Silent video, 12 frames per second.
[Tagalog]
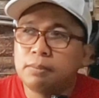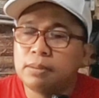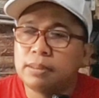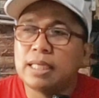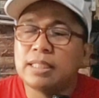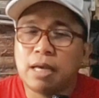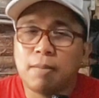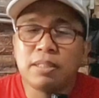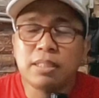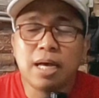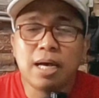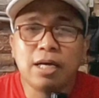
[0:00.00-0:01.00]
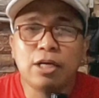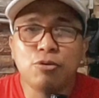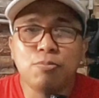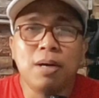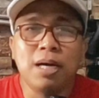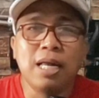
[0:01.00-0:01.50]
sasama sa
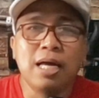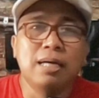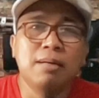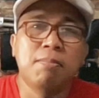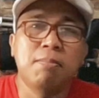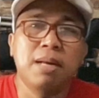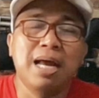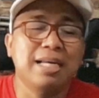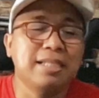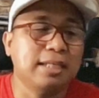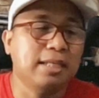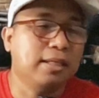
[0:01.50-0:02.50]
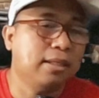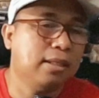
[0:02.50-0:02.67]
hangin yung bala. Malakas eh.